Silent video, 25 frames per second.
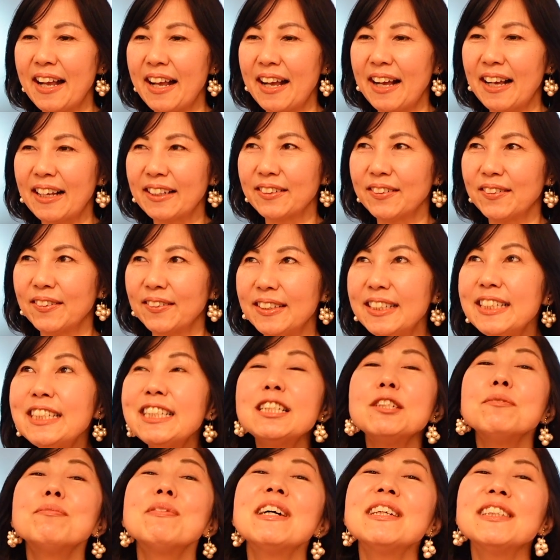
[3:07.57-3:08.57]
あの一
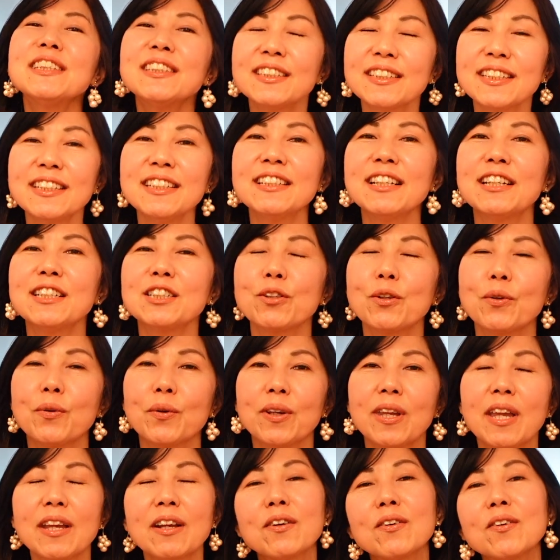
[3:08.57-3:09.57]
番好きな人と
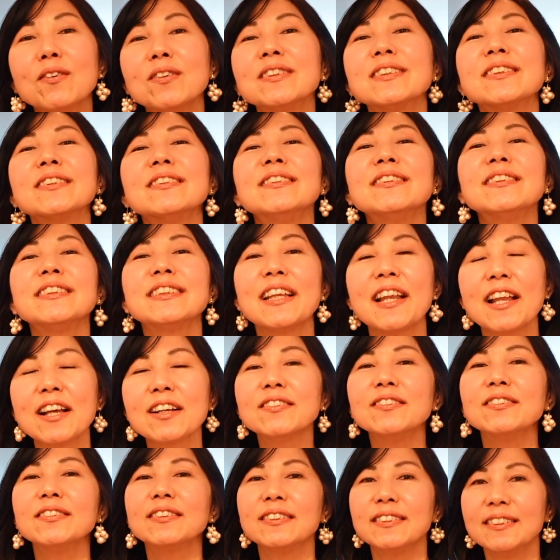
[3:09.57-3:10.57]
結婚するんじゃな
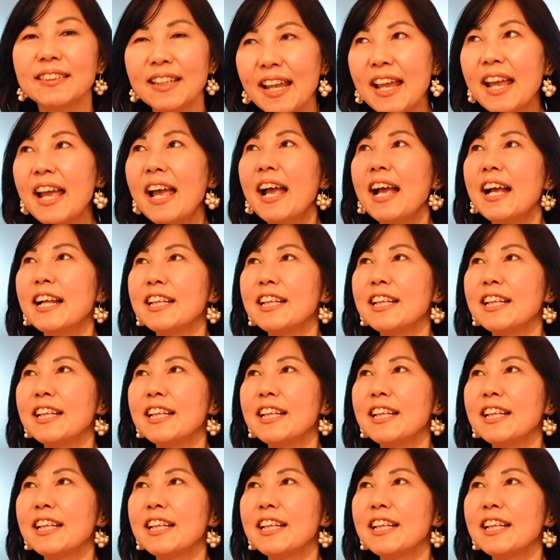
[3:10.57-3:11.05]
くって